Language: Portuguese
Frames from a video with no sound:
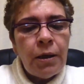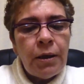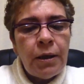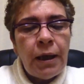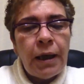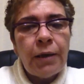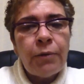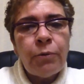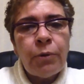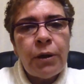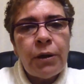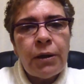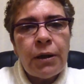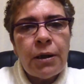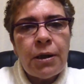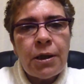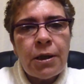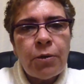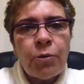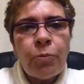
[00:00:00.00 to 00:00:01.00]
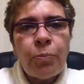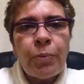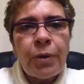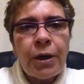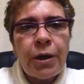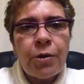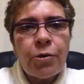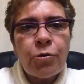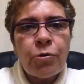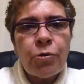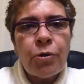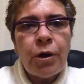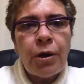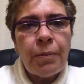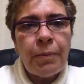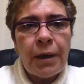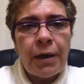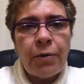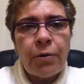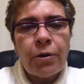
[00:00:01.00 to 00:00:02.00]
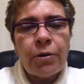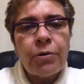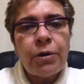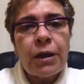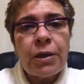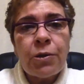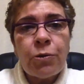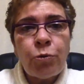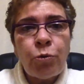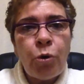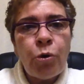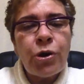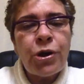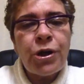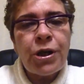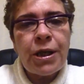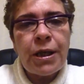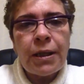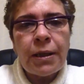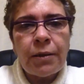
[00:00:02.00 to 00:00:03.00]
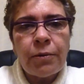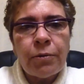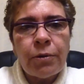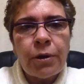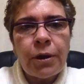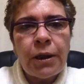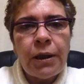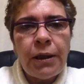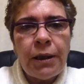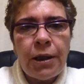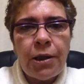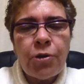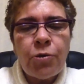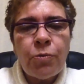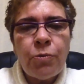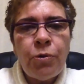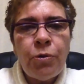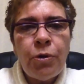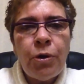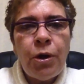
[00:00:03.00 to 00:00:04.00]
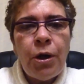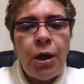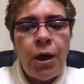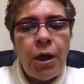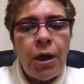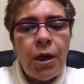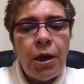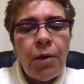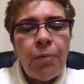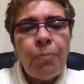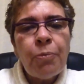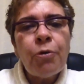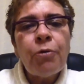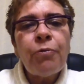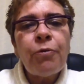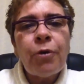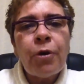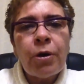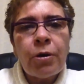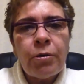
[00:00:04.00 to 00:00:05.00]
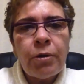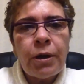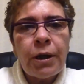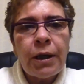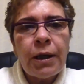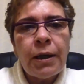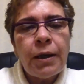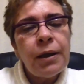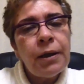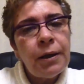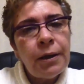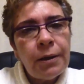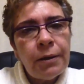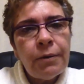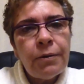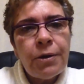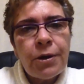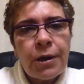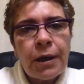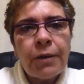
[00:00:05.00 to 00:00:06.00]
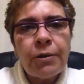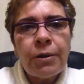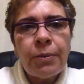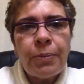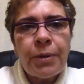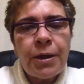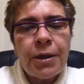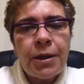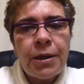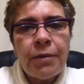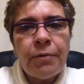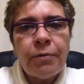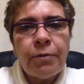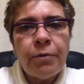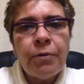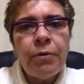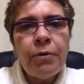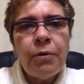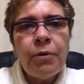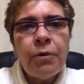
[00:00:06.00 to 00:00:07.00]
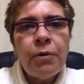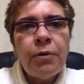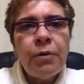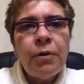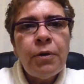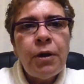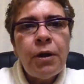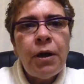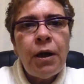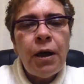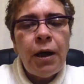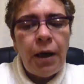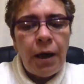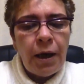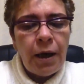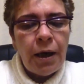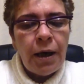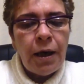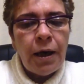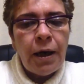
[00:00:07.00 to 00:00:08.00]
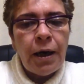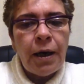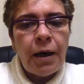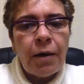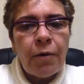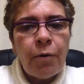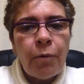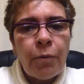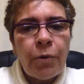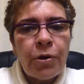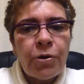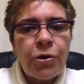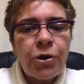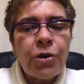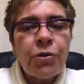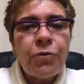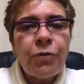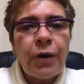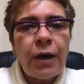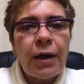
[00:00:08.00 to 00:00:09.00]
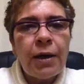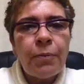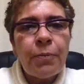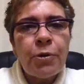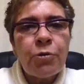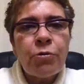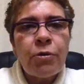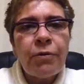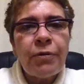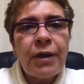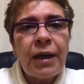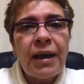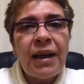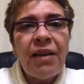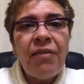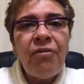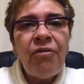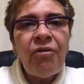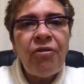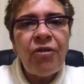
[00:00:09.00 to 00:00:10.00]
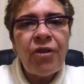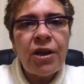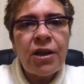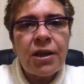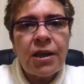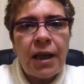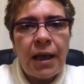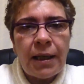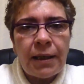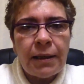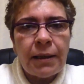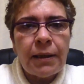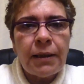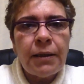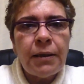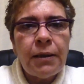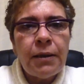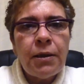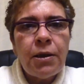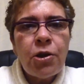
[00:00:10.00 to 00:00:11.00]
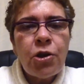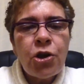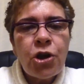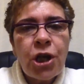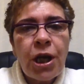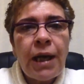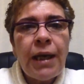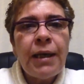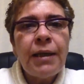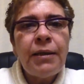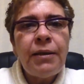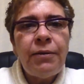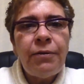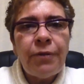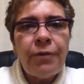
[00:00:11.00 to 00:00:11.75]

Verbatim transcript: Tendo o intestino preso, é maior toxina no organismo e provoca o quê? Estado depressivo é, como a gente fala, a pessoa fica enfesada, cheia de